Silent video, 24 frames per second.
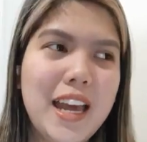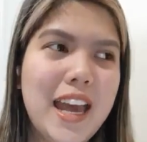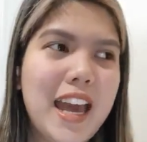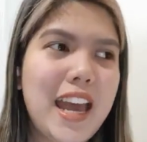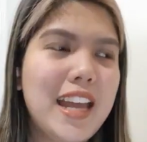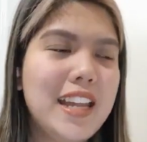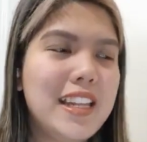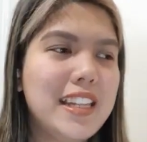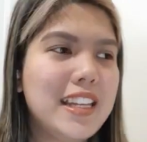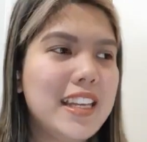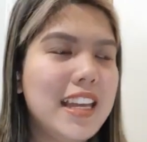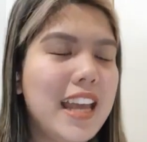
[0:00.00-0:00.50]

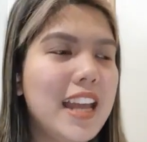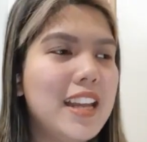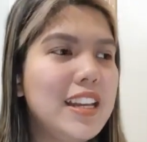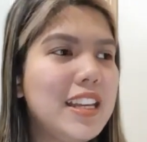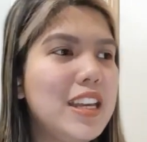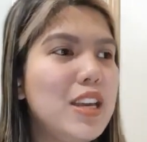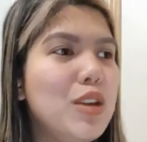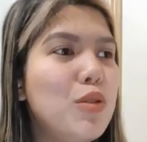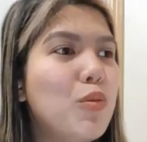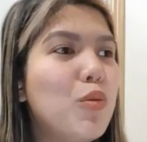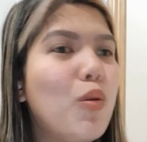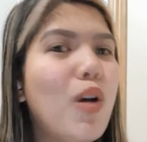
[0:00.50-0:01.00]
And, and
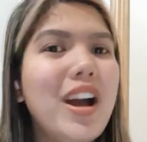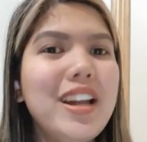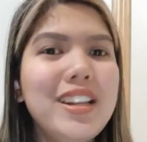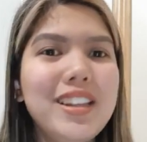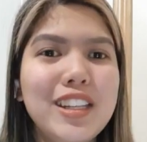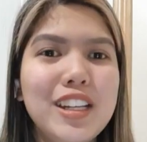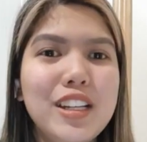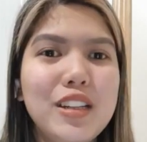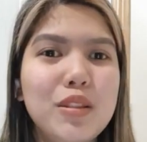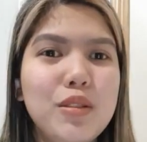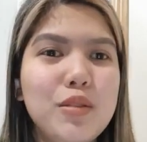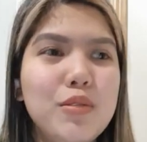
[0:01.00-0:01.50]
he
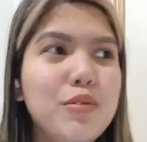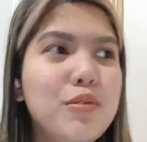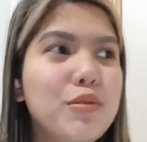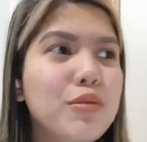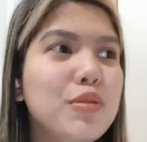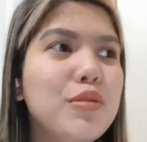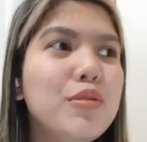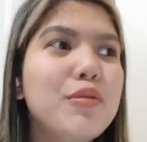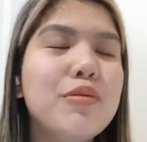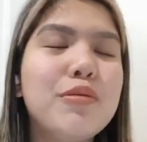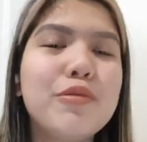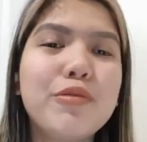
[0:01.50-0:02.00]
wanted to,
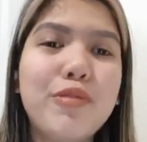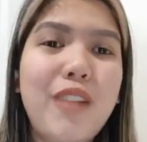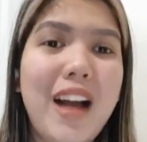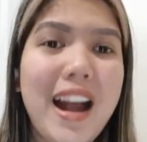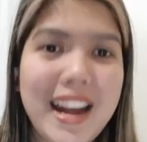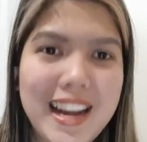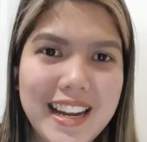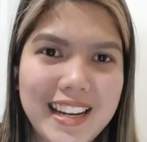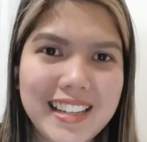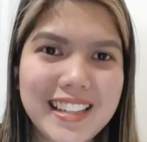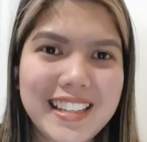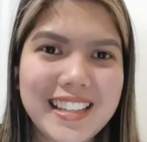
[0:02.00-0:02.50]
to
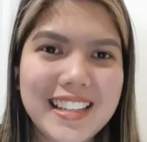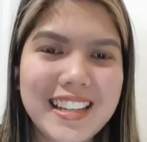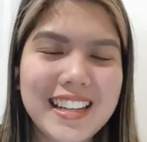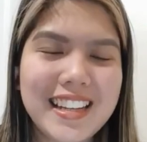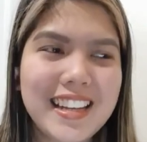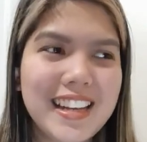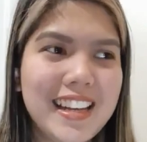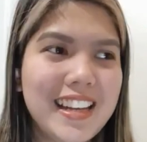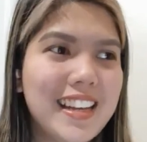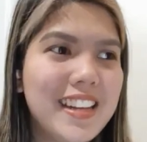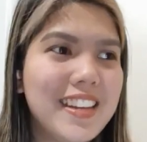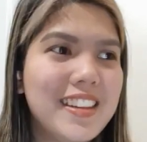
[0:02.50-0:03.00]
fight
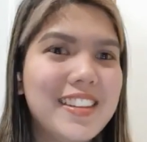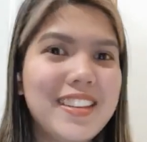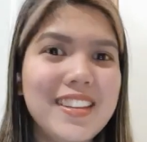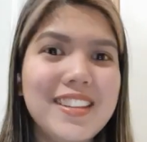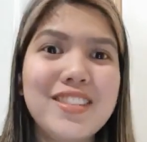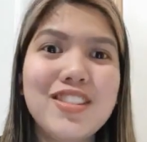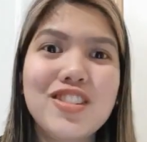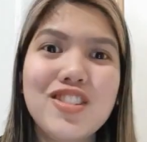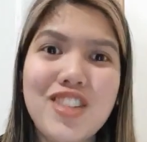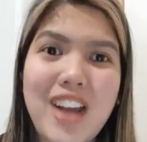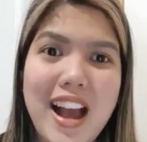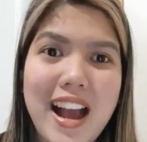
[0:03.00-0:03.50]

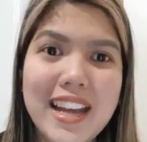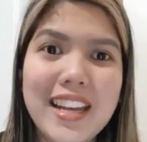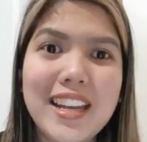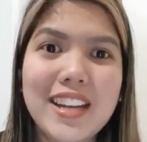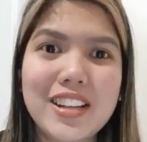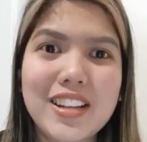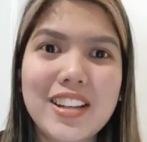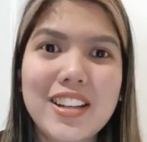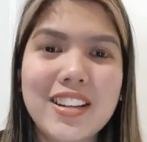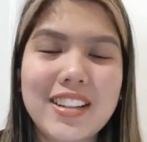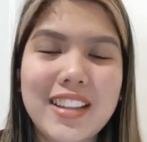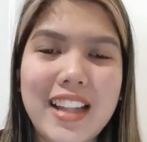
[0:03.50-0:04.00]
this
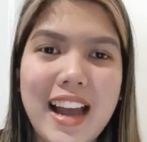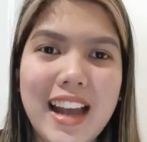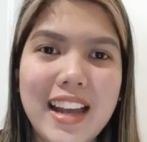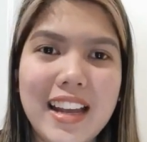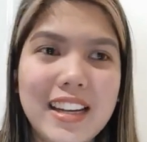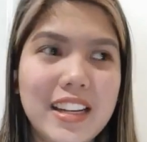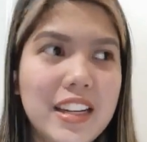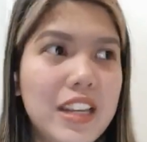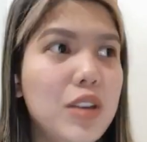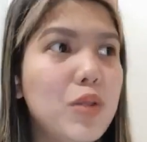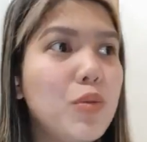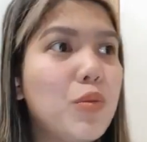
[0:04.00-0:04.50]
giant
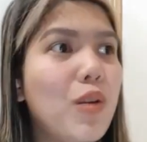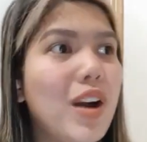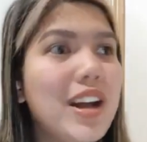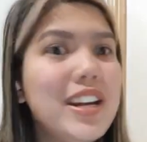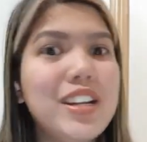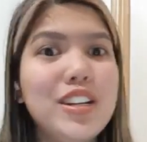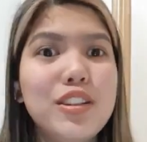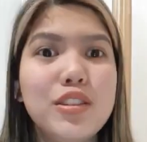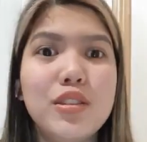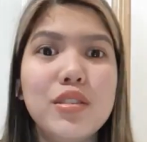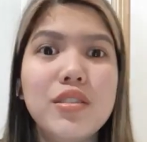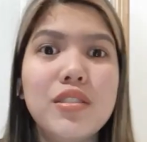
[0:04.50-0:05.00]
Goliath. He
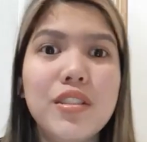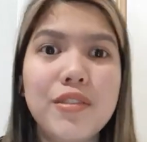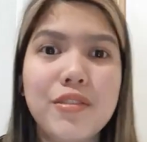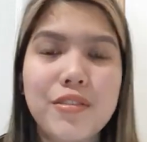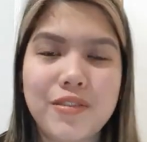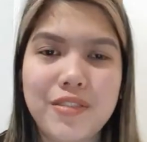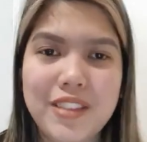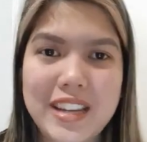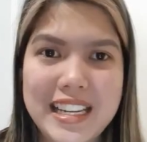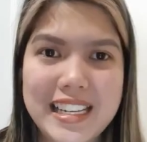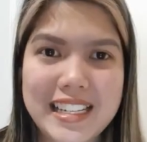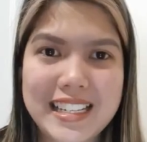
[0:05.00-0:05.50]
wanted to
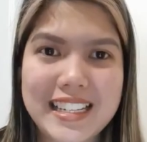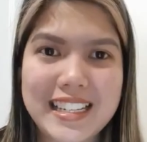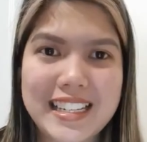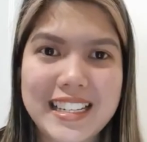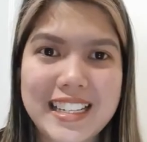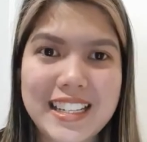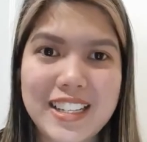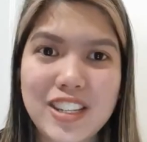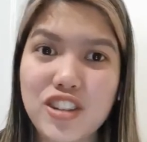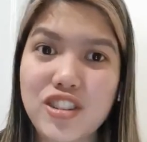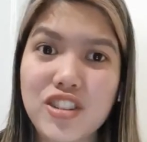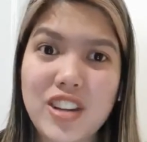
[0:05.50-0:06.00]
defeat
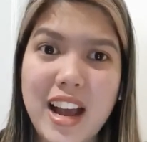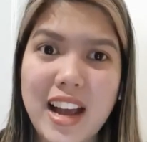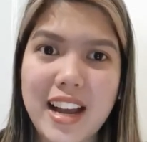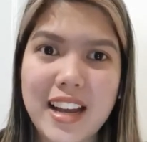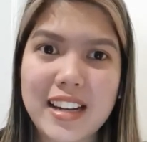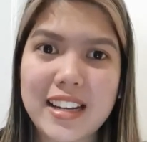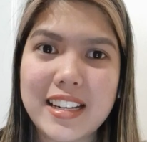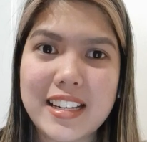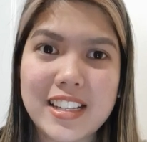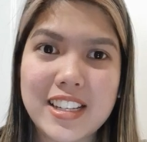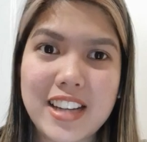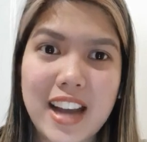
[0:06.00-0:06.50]
this gi
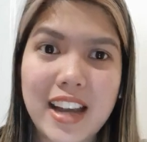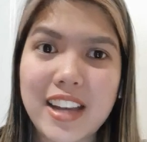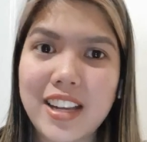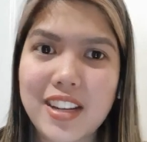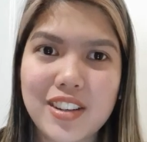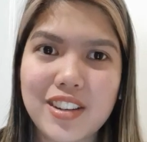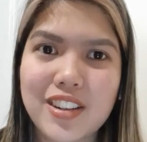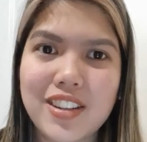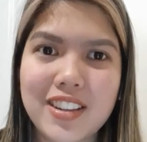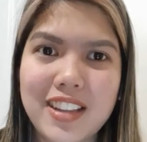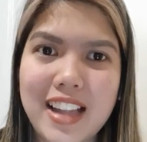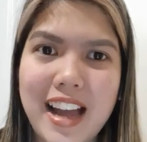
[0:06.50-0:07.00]

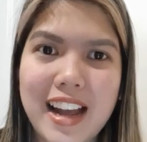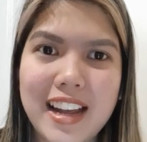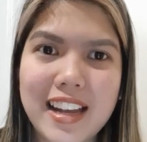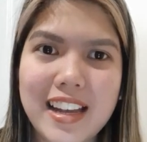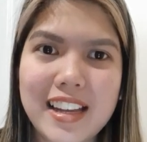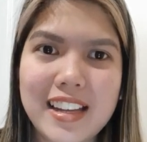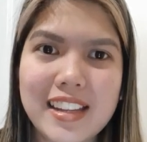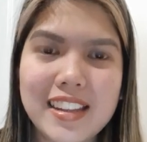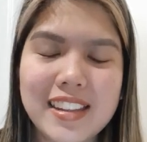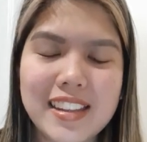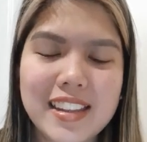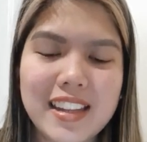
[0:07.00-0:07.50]
giant
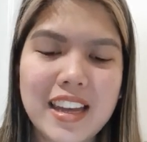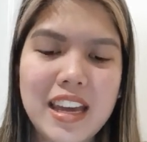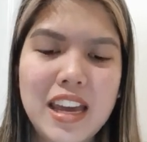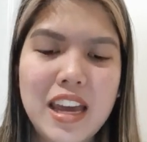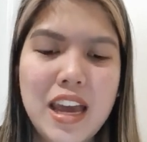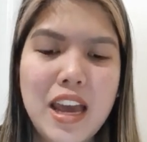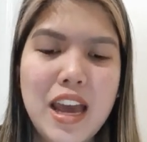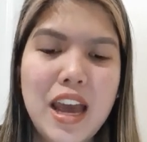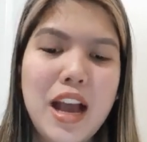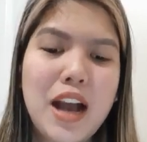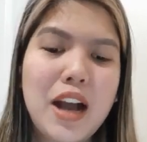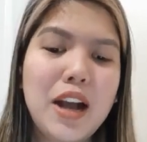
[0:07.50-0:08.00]
Goliath.
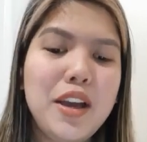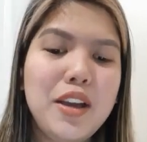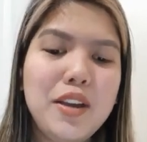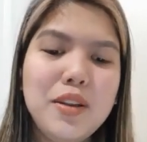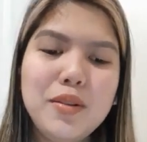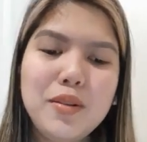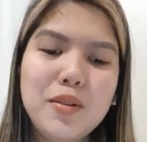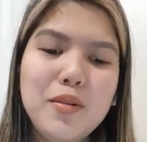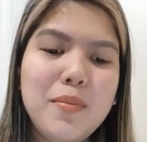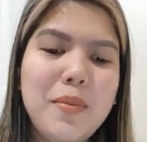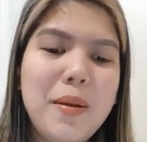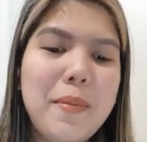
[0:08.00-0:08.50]

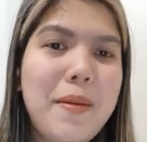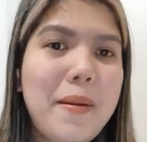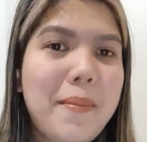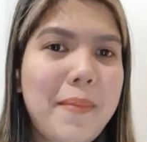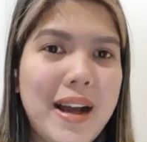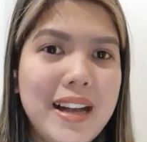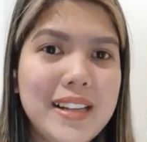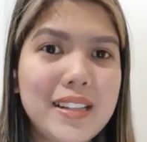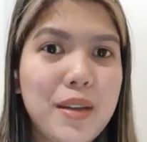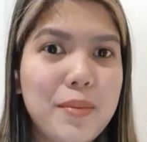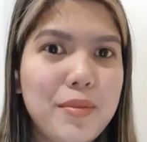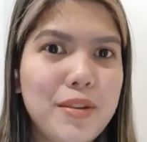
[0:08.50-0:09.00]
Ngayon, kung
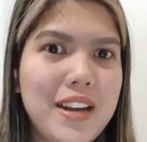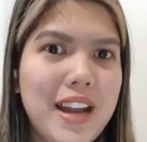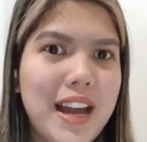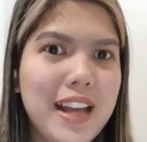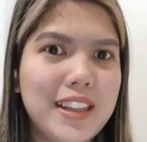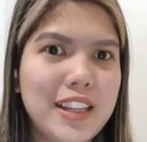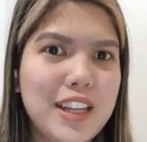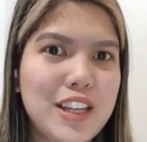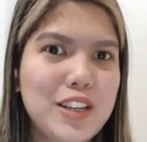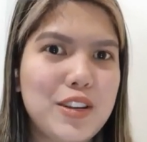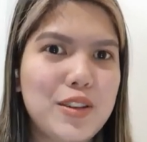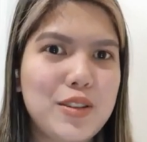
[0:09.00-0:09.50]
mababasa po
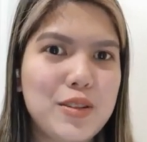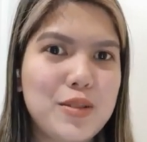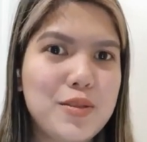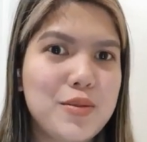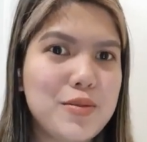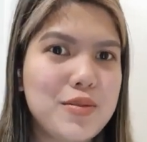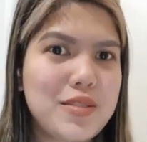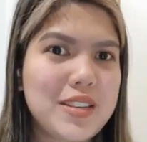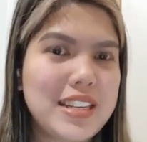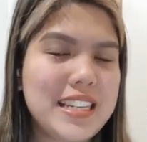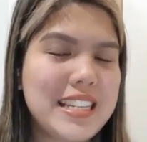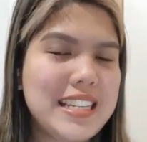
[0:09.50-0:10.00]
natin yon
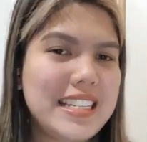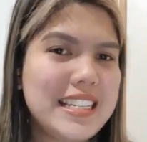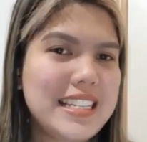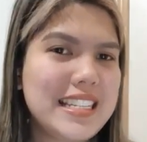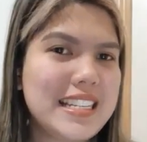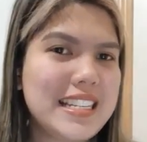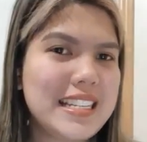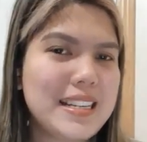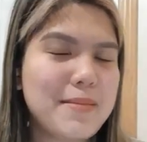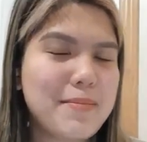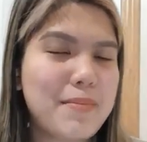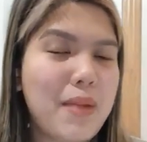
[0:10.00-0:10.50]
kung
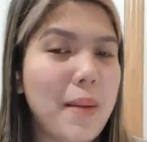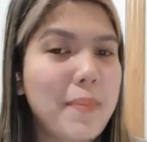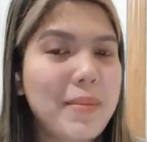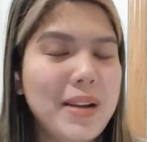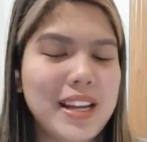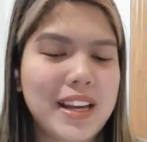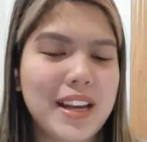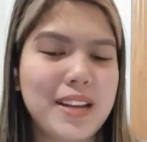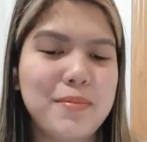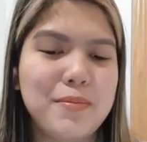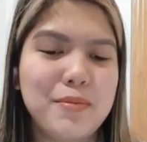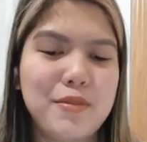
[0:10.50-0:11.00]
i
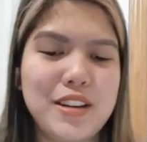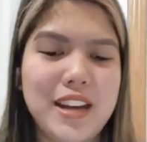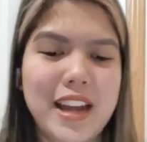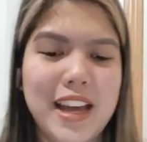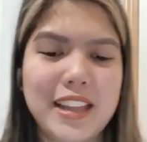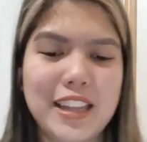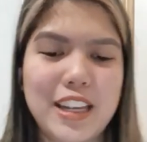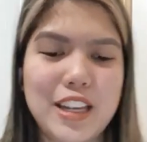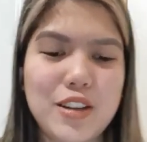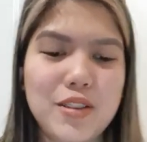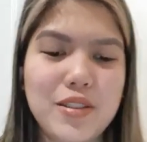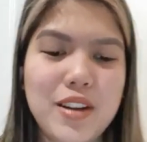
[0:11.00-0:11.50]
babalikan po
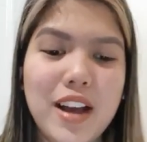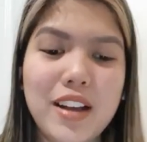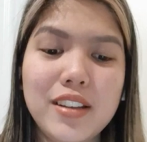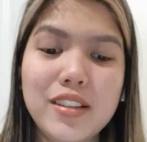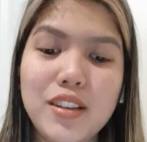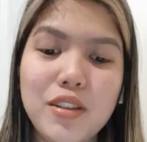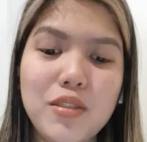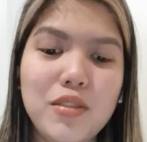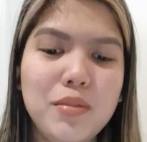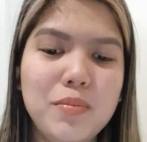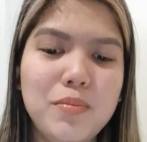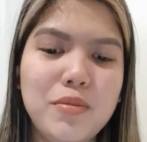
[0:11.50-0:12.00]
natin yon ang
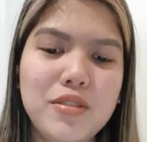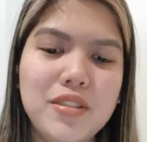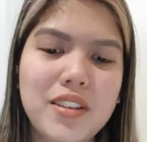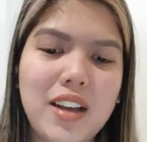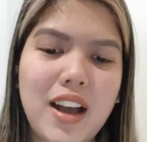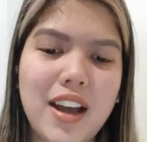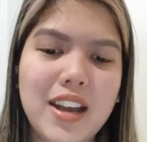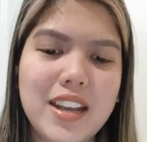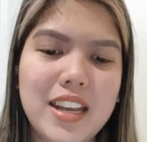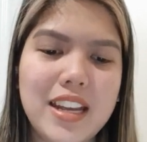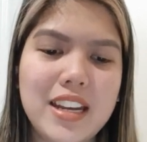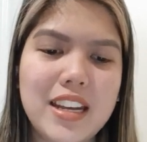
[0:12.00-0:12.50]
sagot po
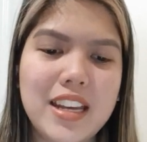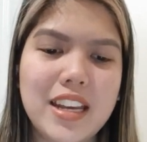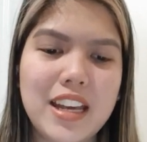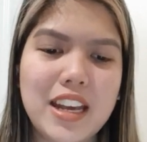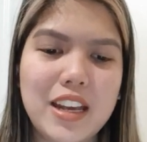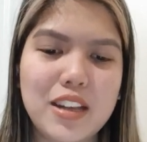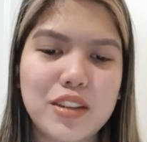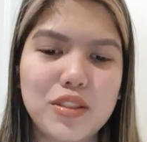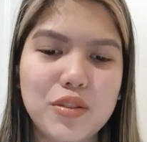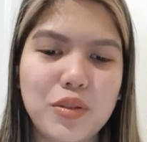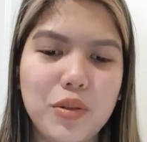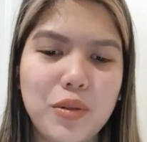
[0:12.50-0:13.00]
sa kanya ni
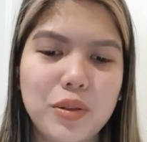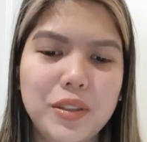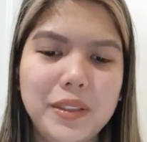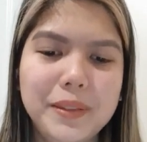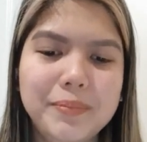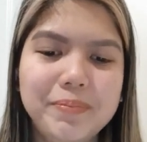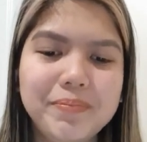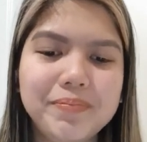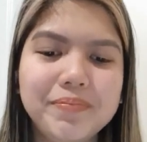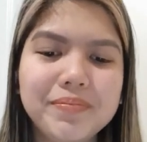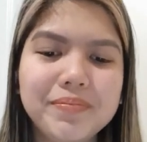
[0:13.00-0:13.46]
King Saul,